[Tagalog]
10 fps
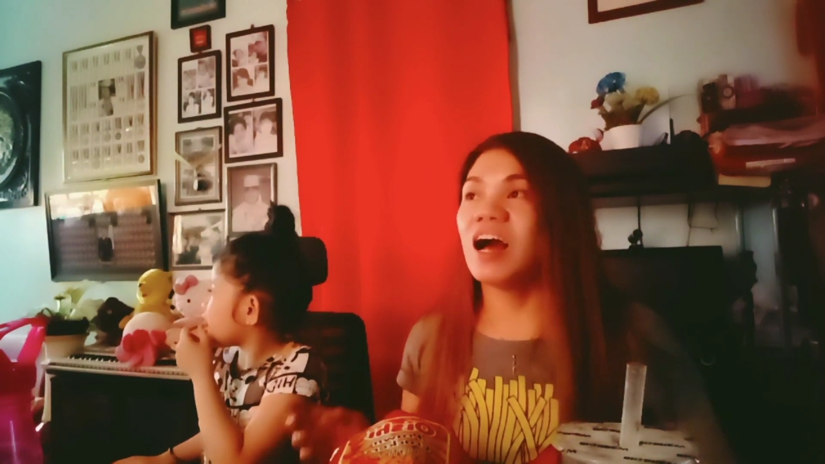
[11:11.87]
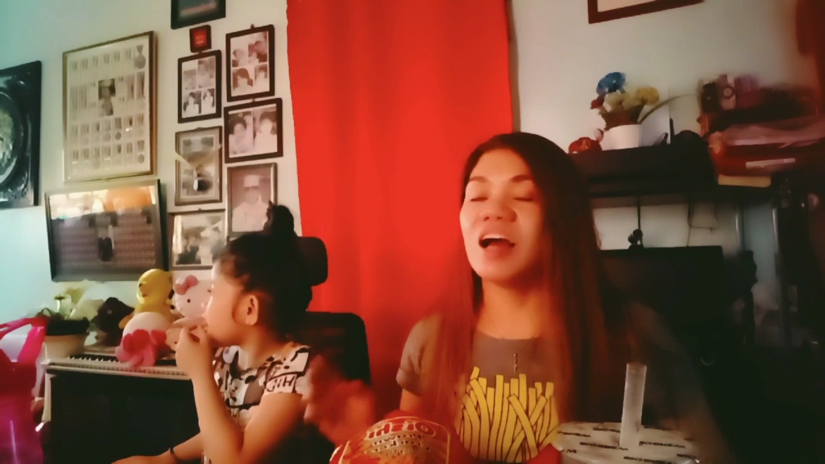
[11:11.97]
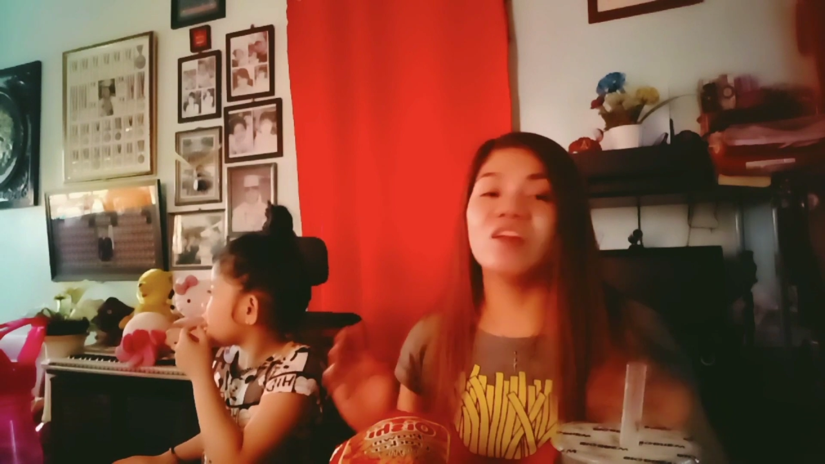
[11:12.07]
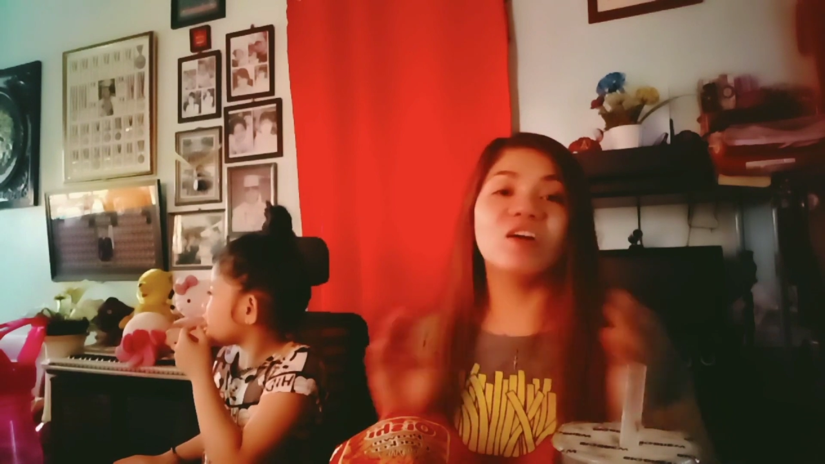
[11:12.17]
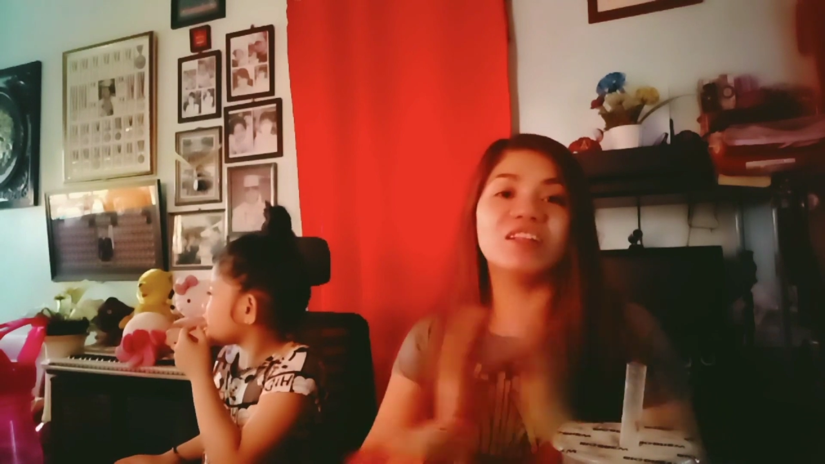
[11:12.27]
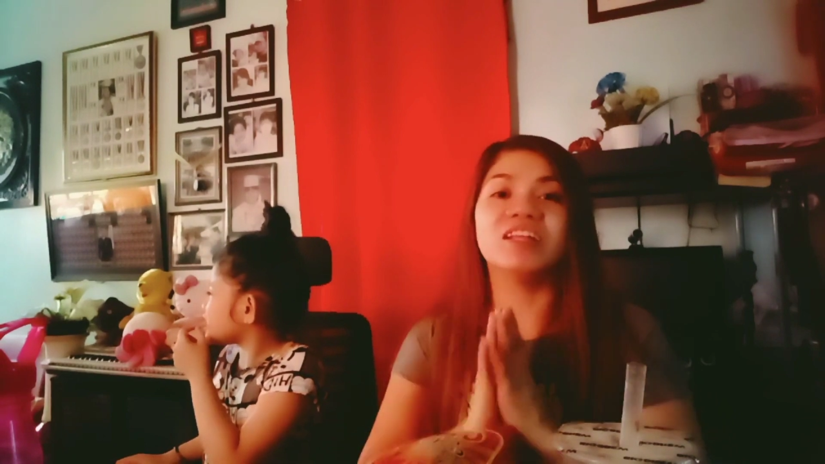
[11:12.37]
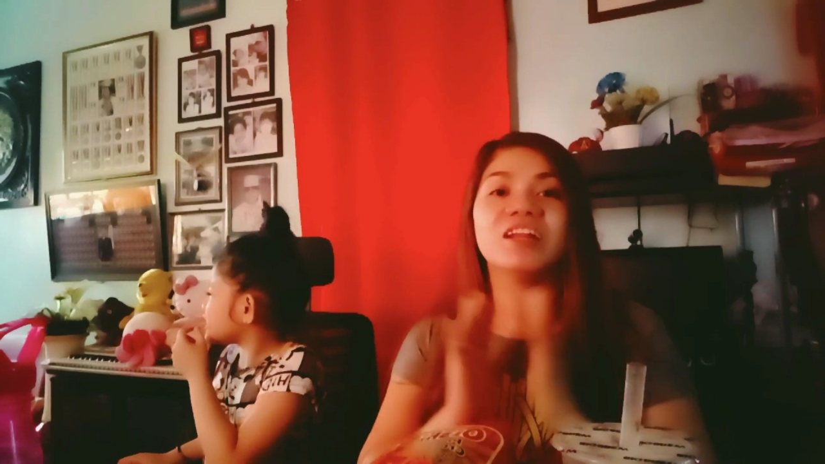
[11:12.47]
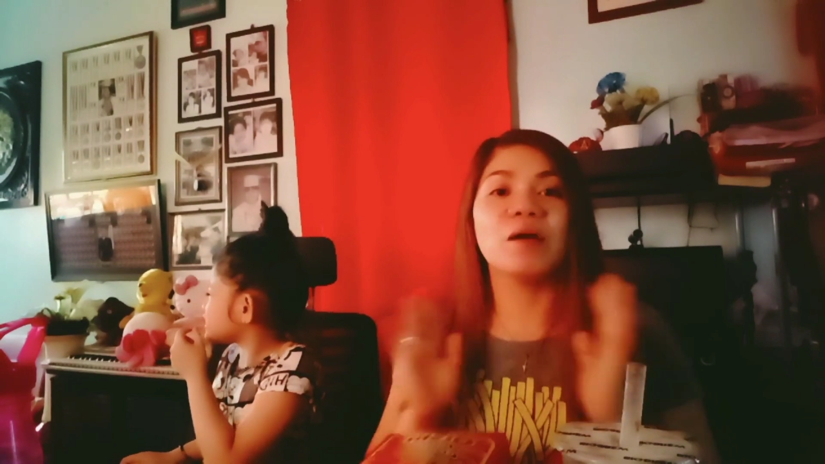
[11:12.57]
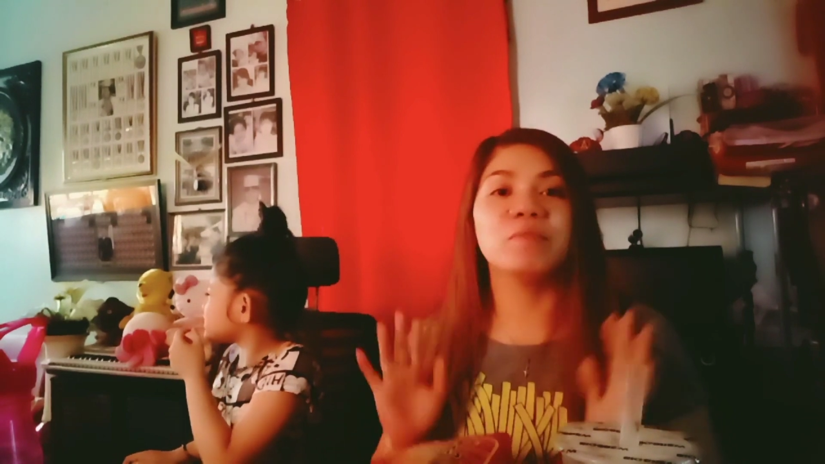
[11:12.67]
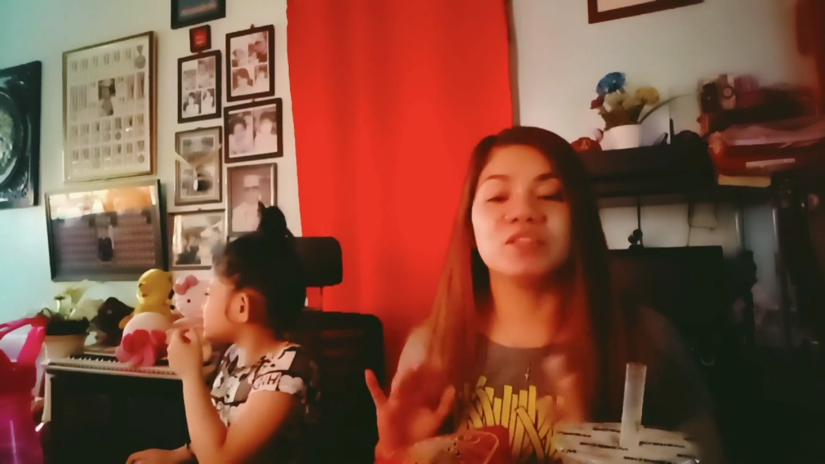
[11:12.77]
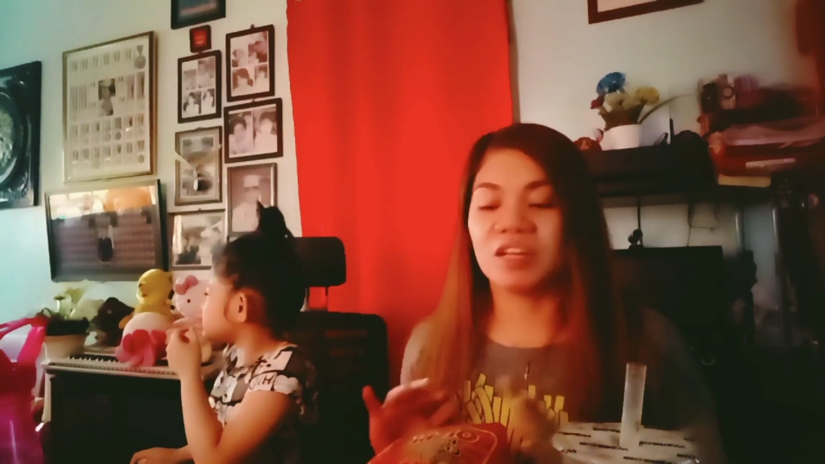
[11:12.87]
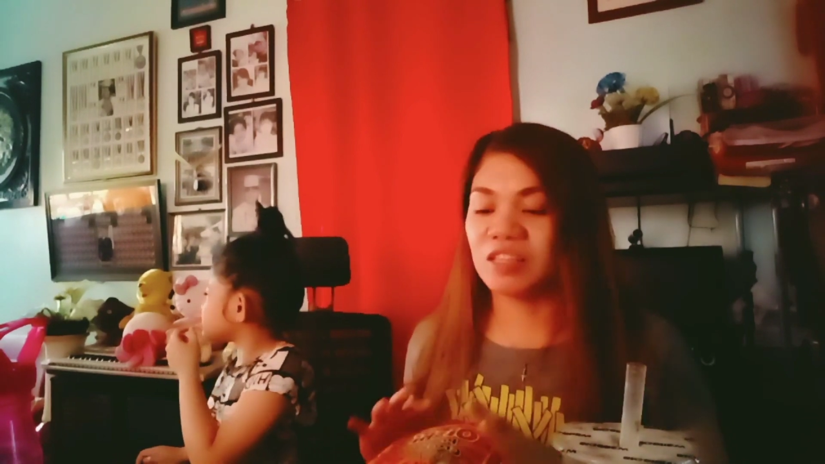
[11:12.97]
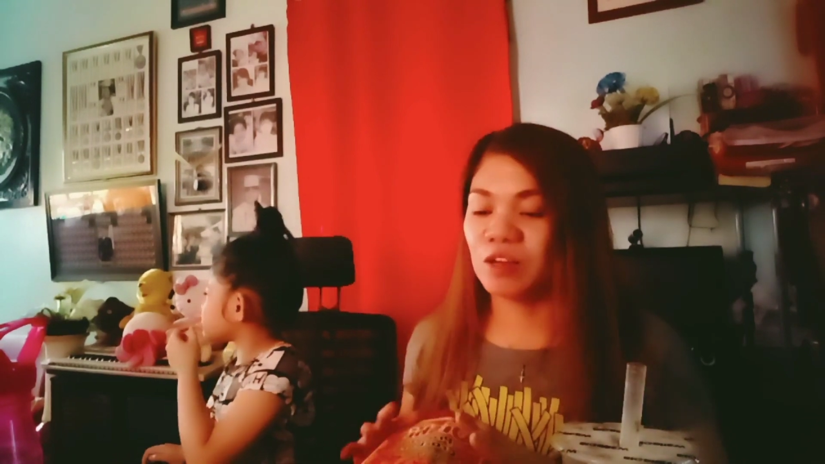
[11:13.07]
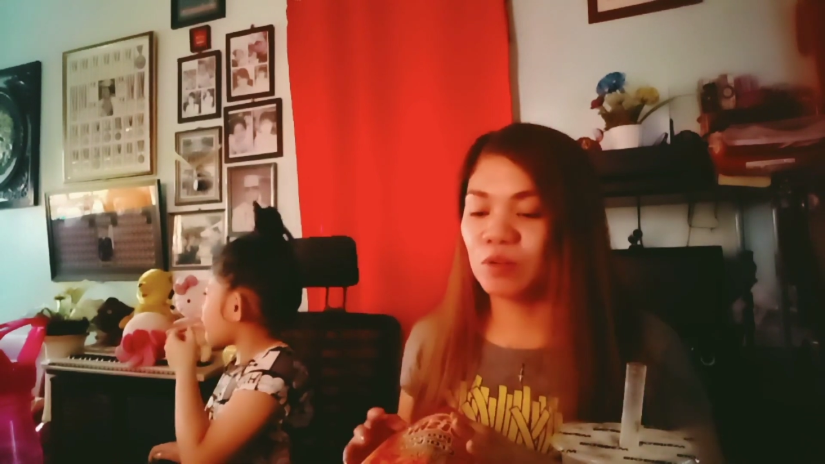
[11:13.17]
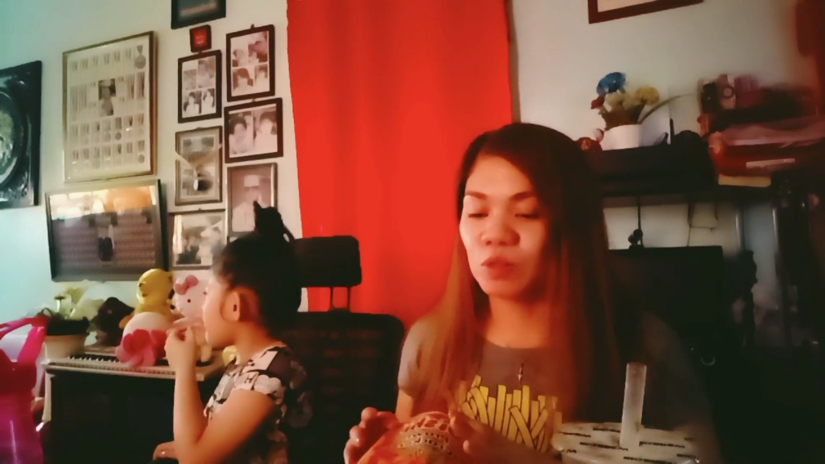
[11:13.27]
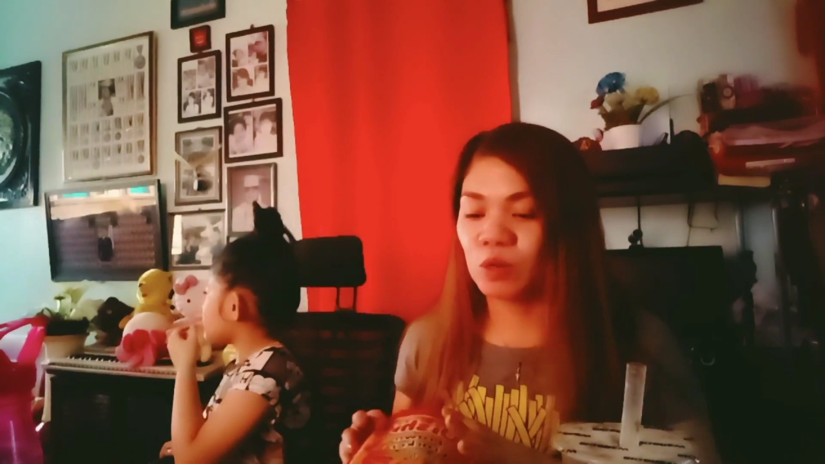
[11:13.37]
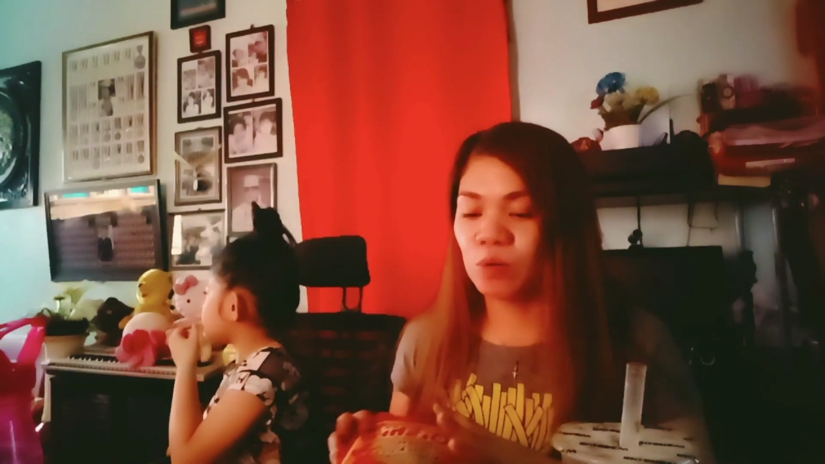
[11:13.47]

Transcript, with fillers: hindi namin siya tinutulungan,